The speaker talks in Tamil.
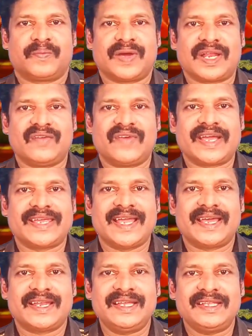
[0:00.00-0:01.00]
பல
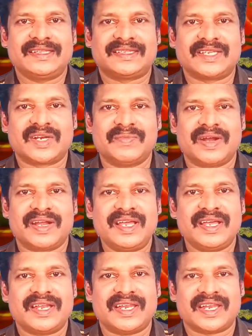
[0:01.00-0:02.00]
வகையான திருமண
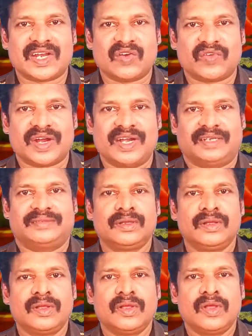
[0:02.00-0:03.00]
நிகழ்வுகள்
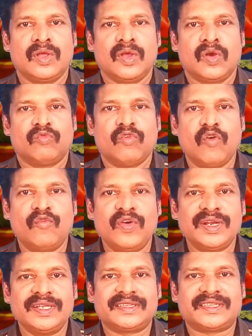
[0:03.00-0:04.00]

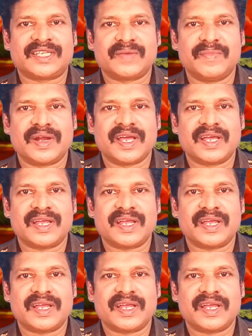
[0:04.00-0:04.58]
ஒவ்வொரு திருமண